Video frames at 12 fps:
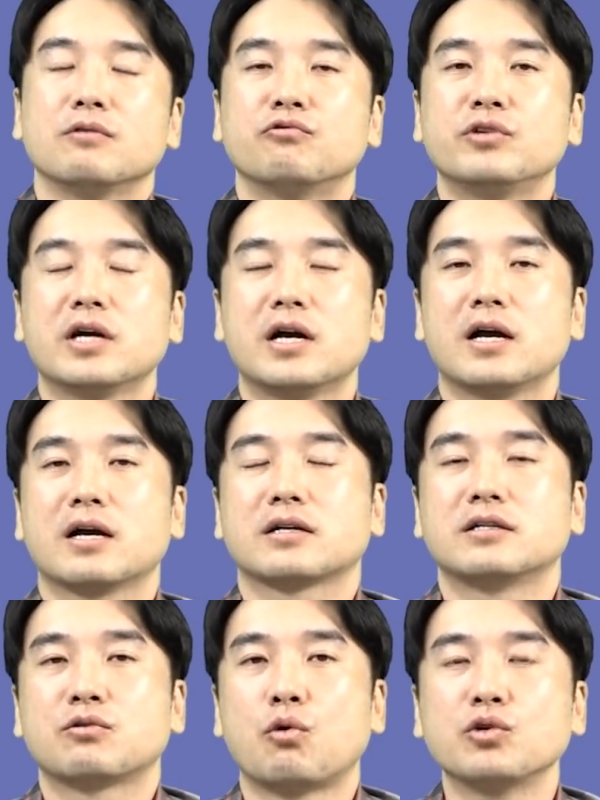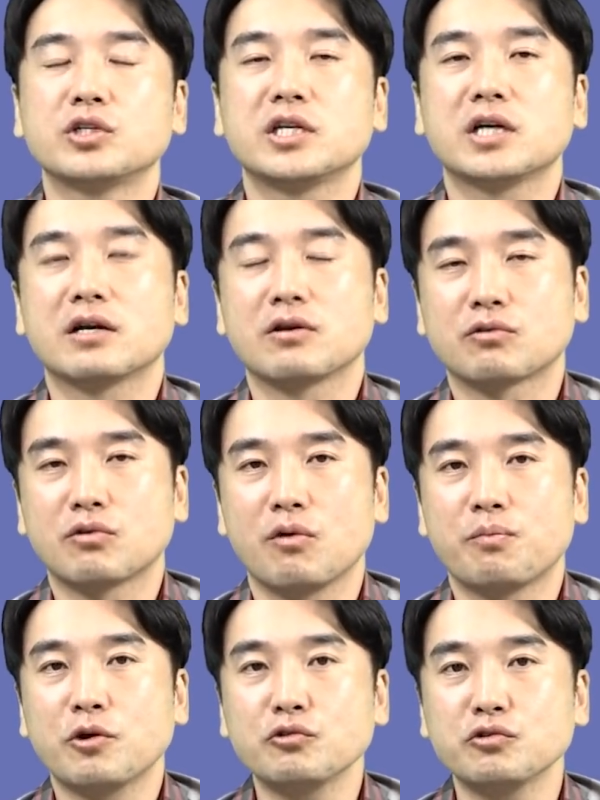우리가 그 공시
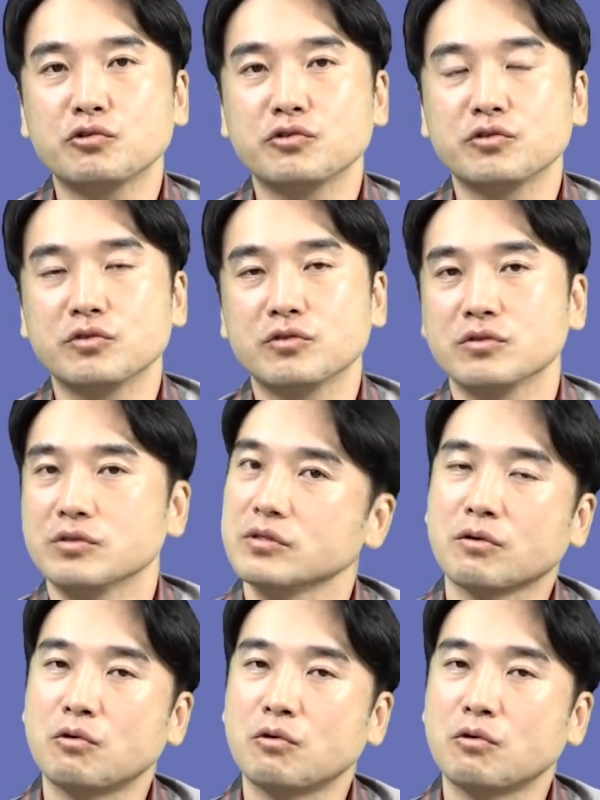가격도 표준